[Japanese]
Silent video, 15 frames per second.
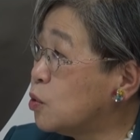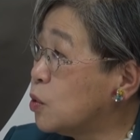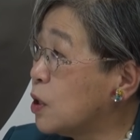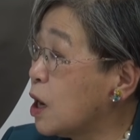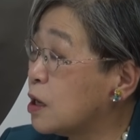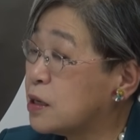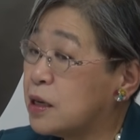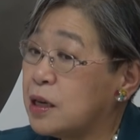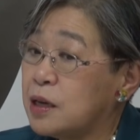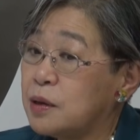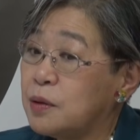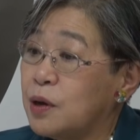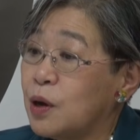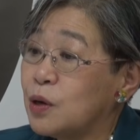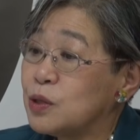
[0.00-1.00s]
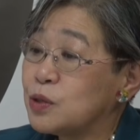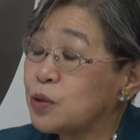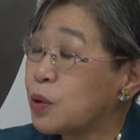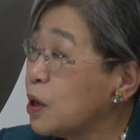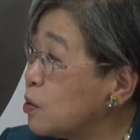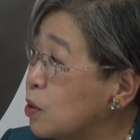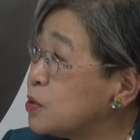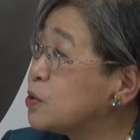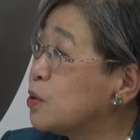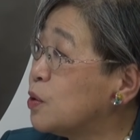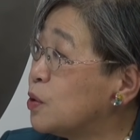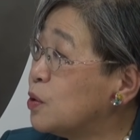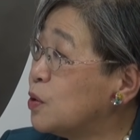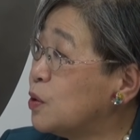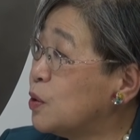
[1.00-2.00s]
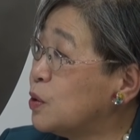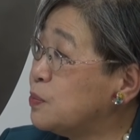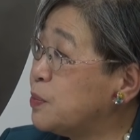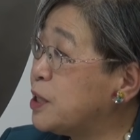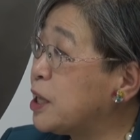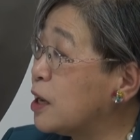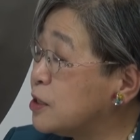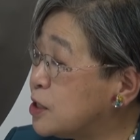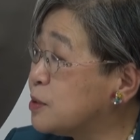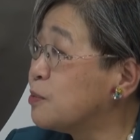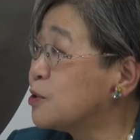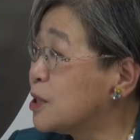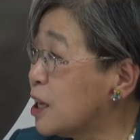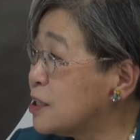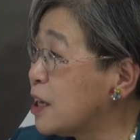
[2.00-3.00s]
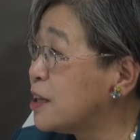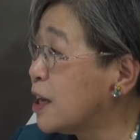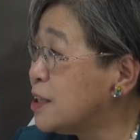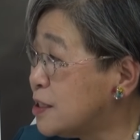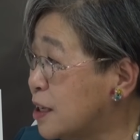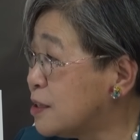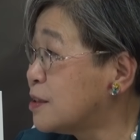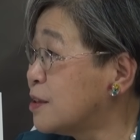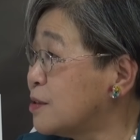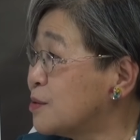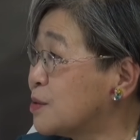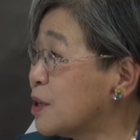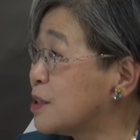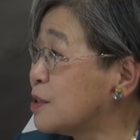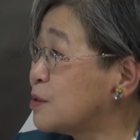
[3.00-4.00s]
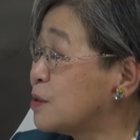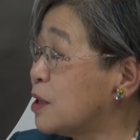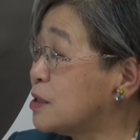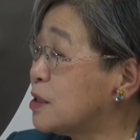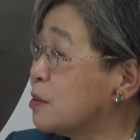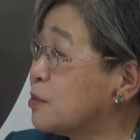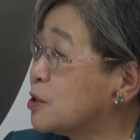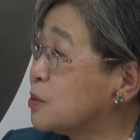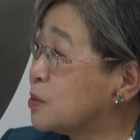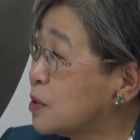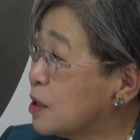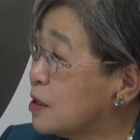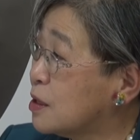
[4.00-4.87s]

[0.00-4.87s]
もう家計それこそタ一問出さないぜっていう形になっちゃいますよね。